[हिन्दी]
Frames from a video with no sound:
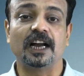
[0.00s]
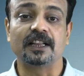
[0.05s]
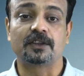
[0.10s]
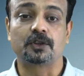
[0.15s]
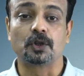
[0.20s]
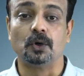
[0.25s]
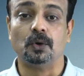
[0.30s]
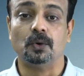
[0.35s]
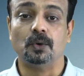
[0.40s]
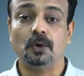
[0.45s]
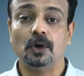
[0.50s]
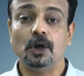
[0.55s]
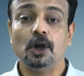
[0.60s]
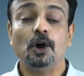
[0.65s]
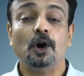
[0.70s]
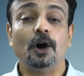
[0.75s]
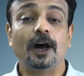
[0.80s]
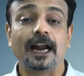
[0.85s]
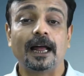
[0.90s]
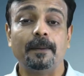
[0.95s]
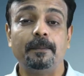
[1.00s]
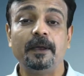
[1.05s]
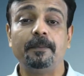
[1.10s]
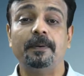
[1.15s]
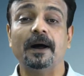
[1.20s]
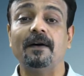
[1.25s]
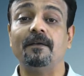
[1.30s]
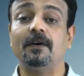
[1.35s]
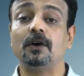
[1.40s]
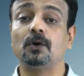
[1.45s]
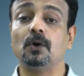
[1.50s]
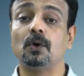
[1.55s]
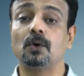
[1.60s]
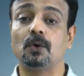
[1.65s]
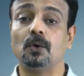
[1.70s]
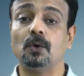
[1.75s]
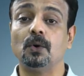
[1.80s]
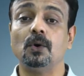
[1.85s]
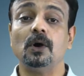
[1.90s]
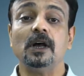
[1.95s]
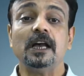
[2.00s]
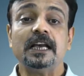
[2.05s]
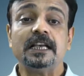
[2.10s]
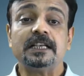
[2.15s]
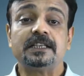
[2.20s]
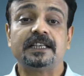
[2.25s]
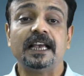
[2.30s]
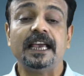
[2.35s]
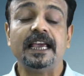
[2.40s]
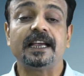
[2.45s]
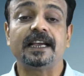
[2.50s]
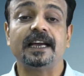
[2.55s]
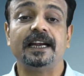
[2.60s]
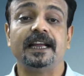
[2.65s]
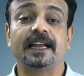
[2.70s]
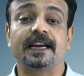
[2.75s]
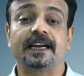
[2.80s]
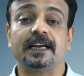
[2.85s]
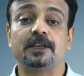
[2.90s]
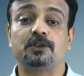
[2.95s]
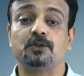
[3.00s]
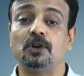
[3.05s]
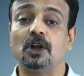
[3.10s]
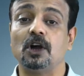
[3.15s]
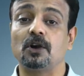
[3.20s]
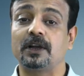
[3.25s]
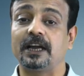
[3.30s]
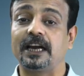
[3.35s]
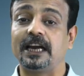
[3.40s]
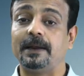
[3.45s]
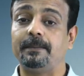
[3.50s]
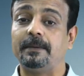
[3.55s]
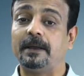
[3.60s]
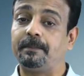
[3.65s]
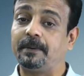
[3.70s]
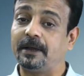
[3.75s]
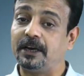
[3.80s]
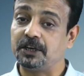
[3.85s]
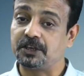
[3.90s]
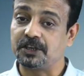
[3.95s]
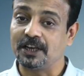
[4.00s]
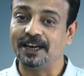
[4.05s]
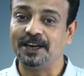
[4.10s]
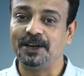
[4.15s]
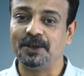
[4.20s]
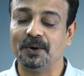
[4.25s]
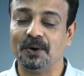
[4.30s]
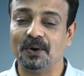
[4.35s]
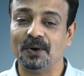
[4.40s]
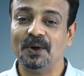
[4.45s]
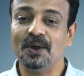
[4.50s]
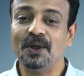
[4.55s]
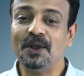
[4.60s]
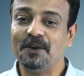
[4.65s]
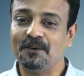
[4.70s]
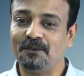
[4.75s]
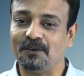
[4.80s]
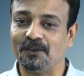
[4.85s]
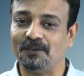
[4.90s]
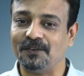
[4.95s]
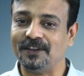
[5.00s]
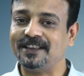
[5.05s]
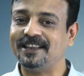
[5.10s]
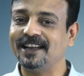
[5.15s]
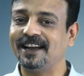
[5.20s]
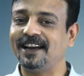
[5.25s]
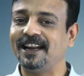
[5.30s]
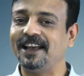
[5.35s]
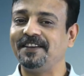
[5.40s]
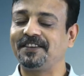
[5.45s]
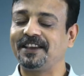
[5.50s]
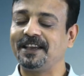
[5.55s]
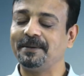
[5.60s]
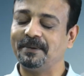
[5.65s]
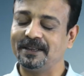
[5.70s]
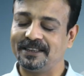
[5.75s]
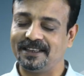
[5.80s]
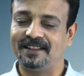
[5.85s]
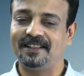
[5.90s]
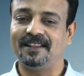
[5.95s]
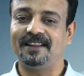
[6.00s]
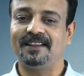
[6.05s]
छात्रों और अभिभावकों को सही करियर का चुनाव करने में परेशानी हो वो विद्या लाइव की मदद